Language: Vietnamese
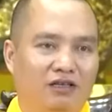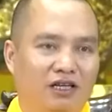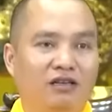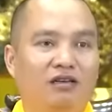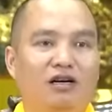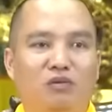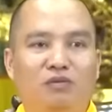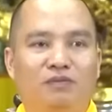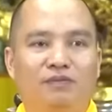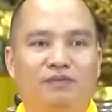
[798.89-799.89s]
trên hư
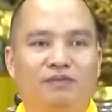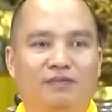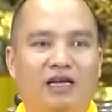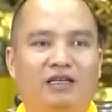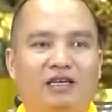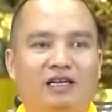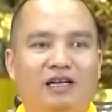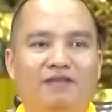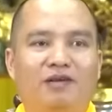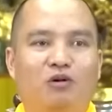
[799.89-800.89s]
không đầy dẫy
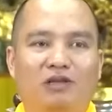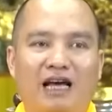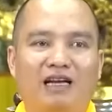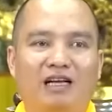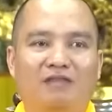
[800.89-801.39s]
các vị Bồ Tát,